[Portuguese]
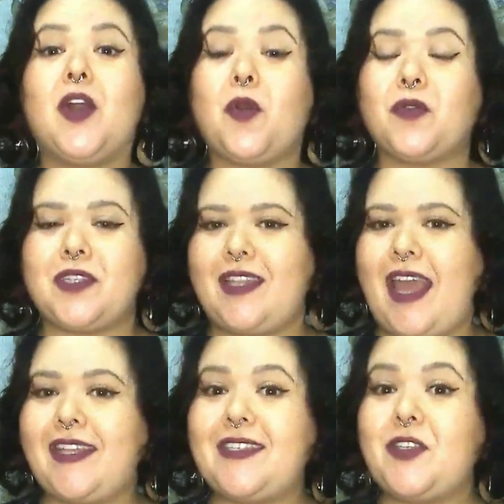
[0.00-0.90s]

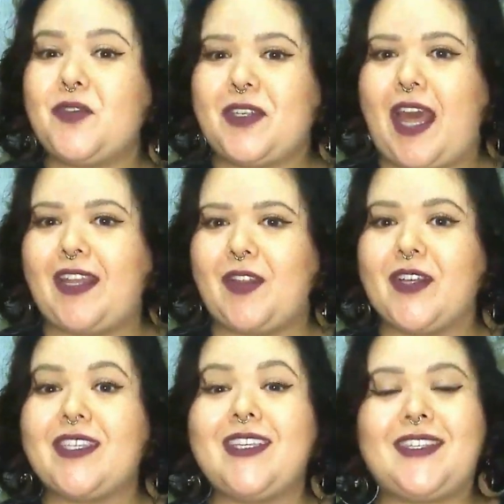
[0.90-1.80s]
considere se juntar a
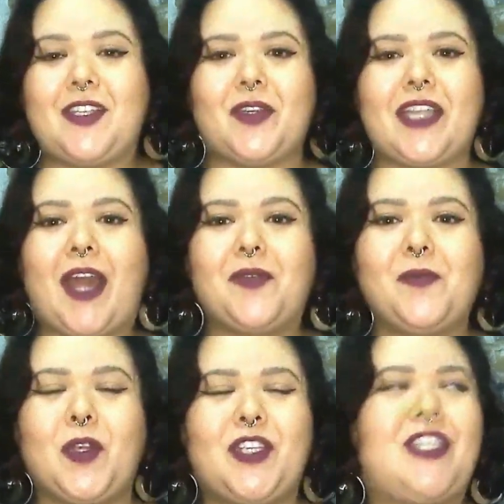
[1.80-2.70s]
nós e se tornar um
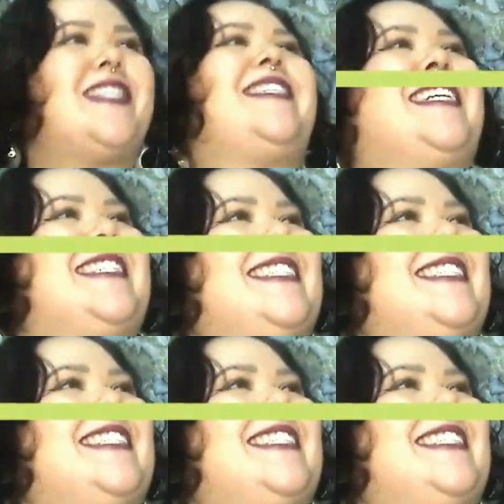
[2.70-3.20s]
modista.